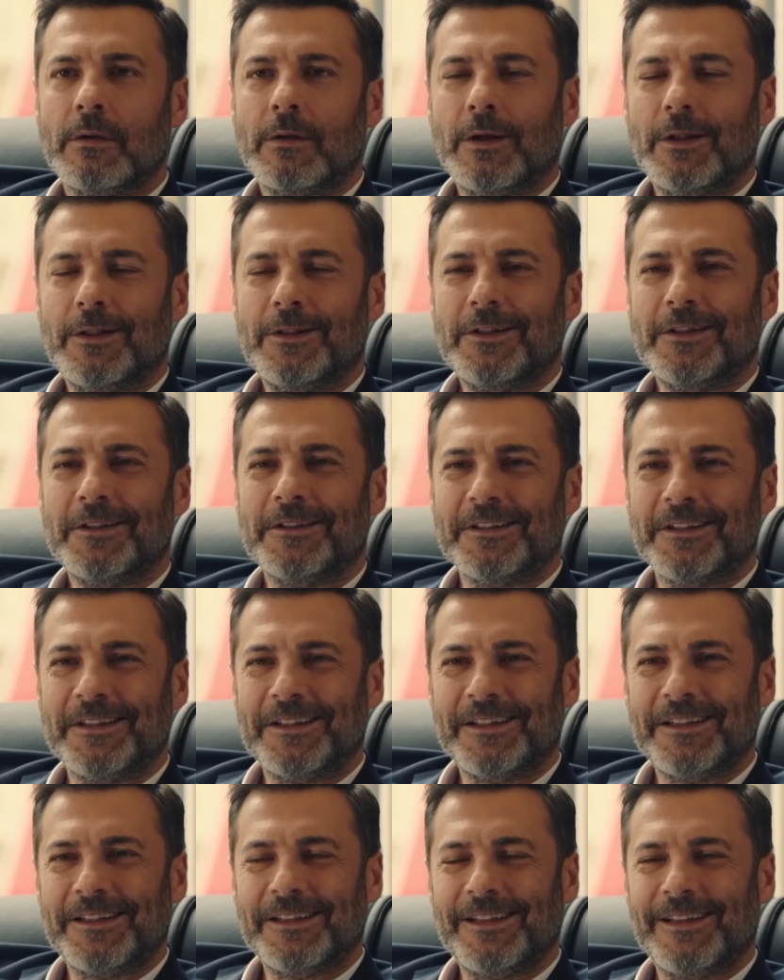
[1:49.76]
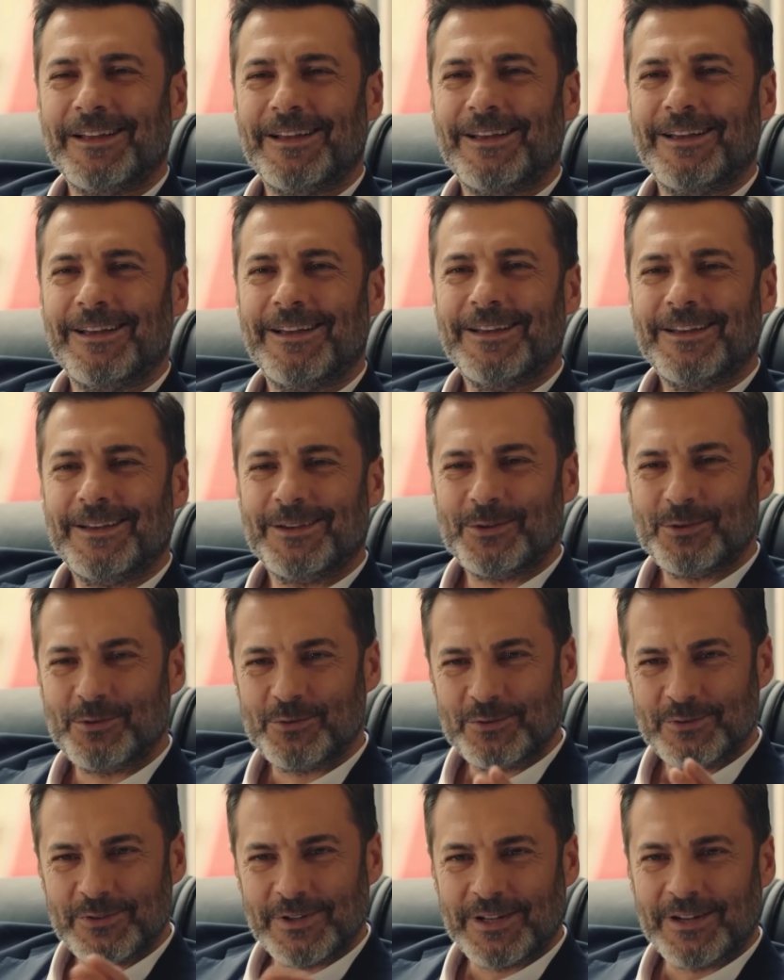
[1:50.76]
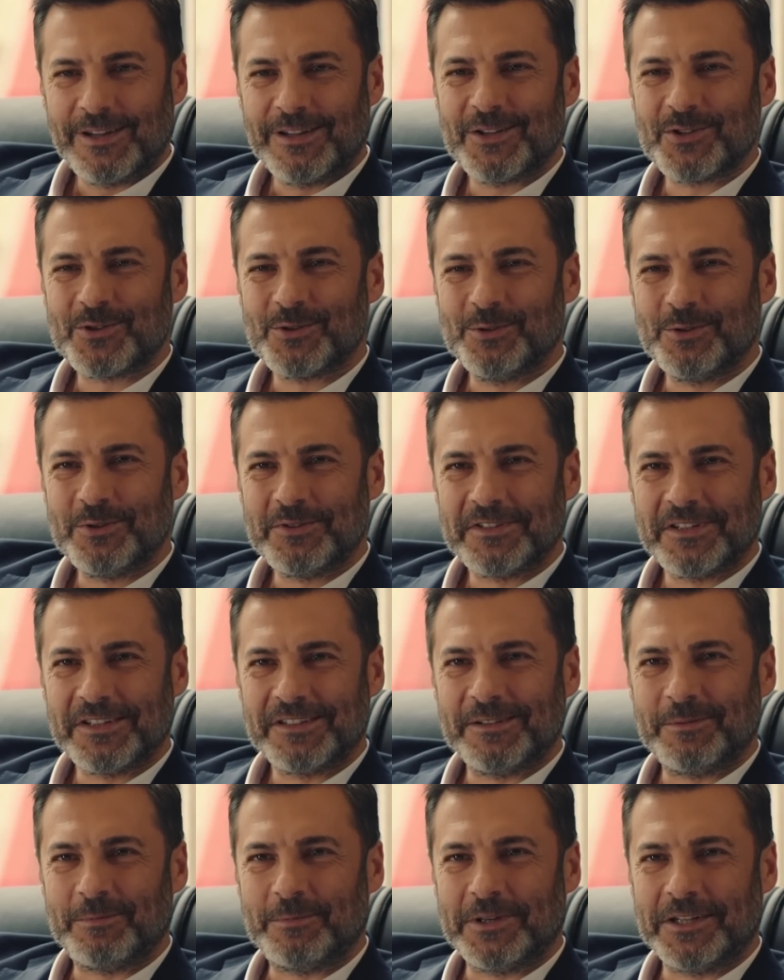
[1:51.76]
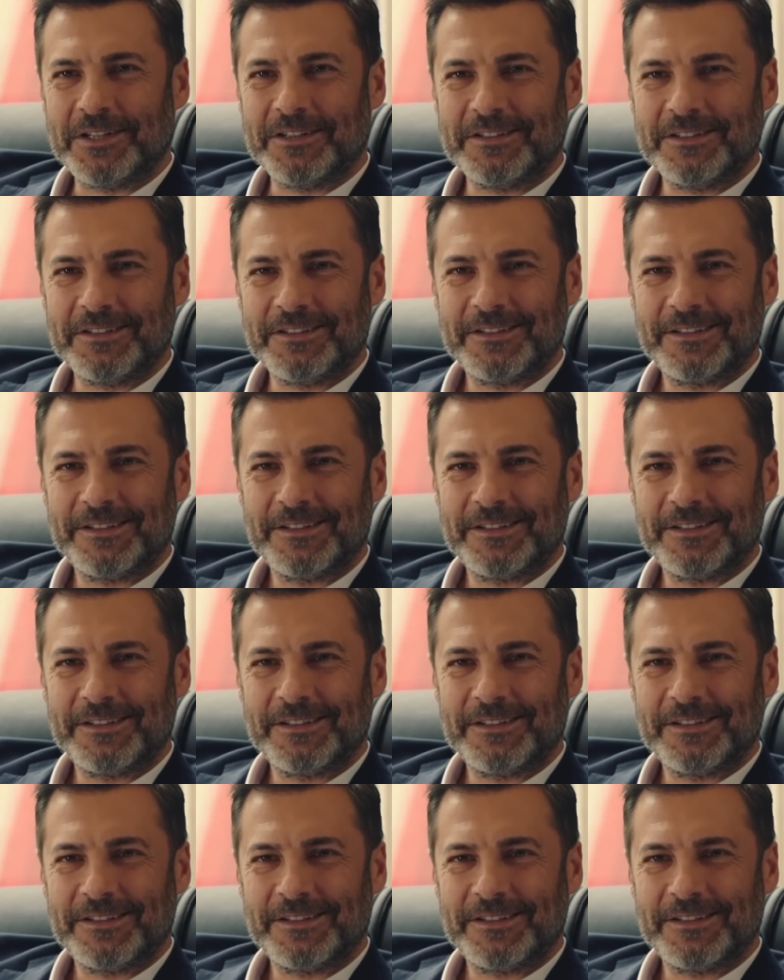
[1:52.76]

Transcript: Allah Allah. Yüzünden anlaşılıyor zaten bayıldı.